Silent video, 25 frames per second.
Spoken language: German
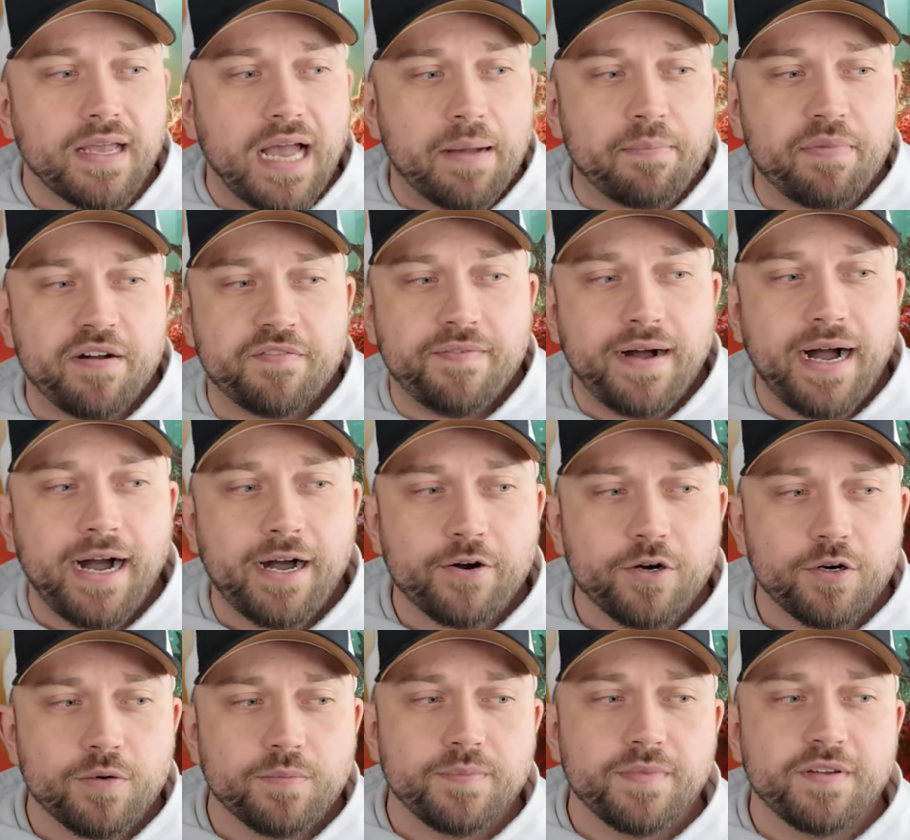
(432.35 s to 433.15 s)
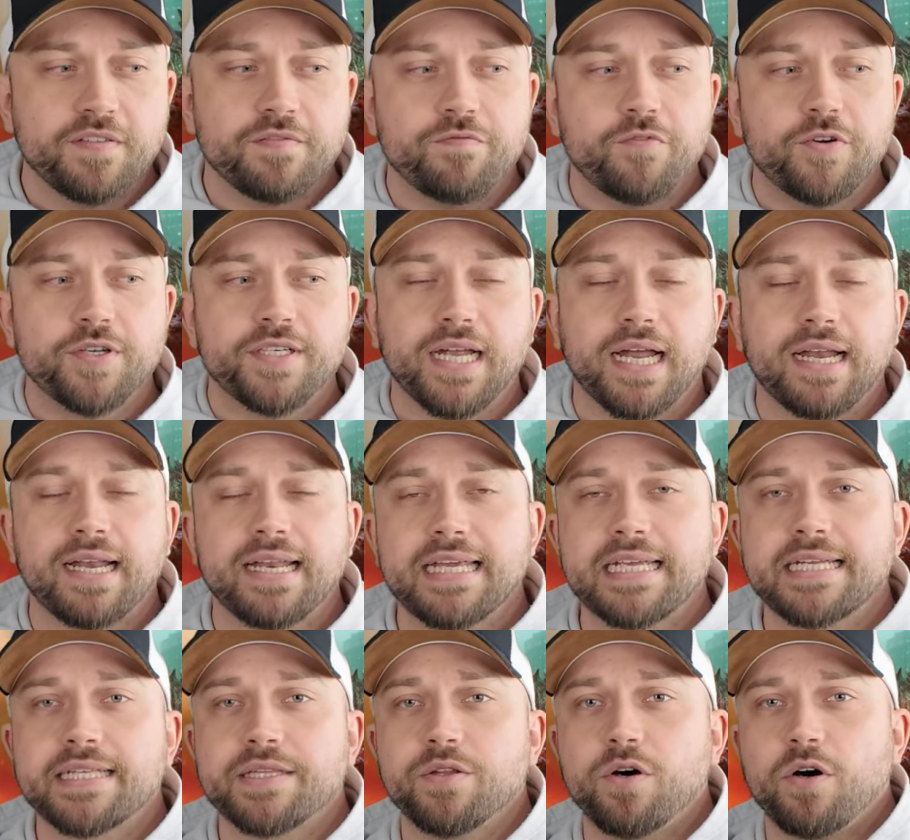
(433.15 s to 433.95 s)
Aber warum wird dann
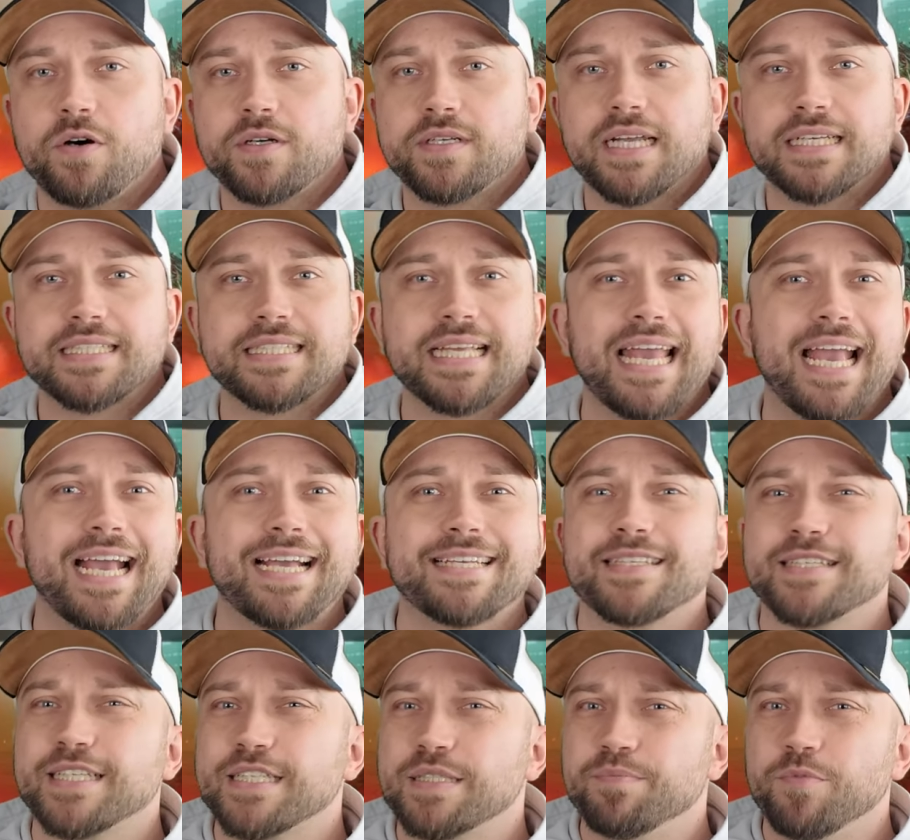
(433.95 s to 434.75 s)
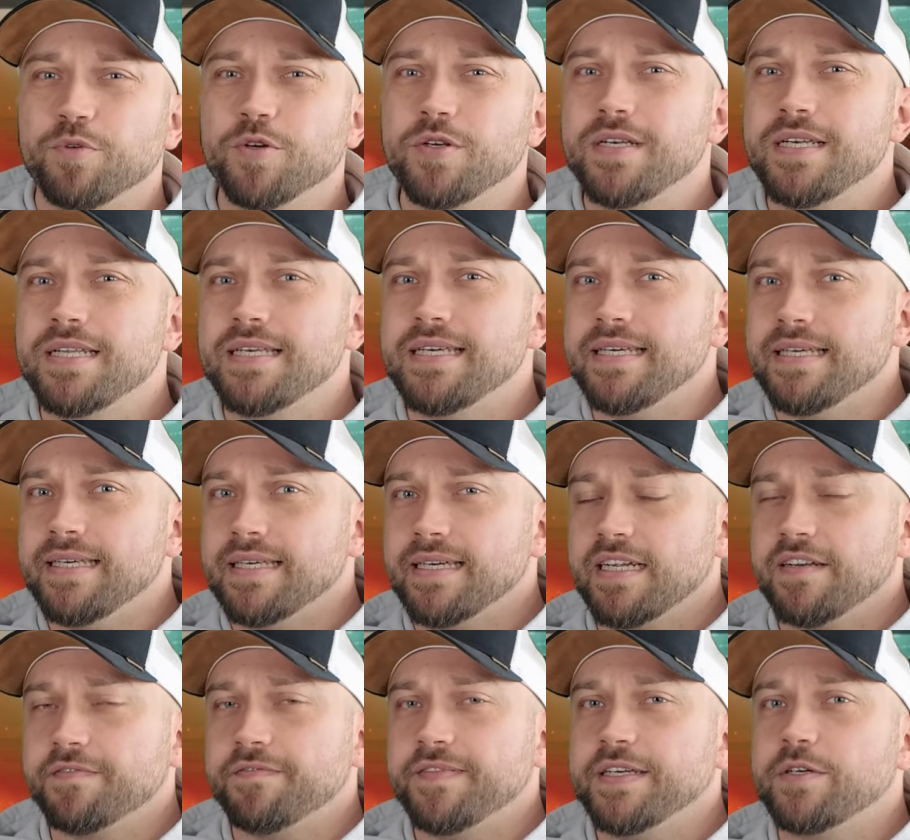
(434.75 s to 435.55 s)
nicht noch das Exes Mundi
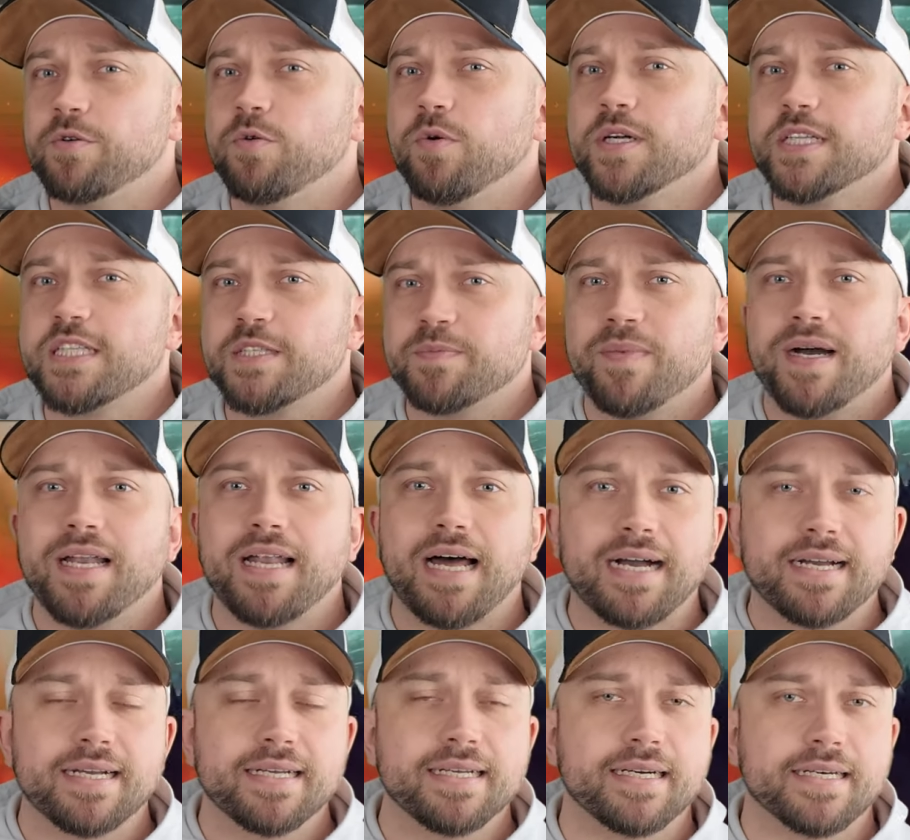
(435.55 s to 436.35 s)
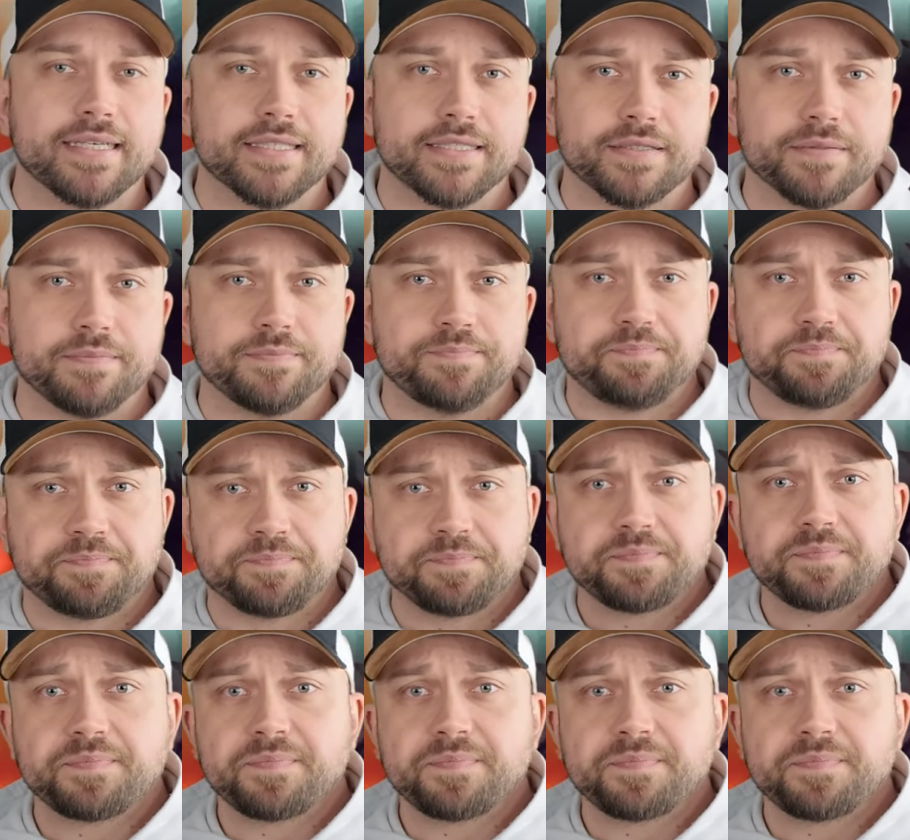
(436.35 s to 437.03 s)
irgendwie kurz mal angerissen?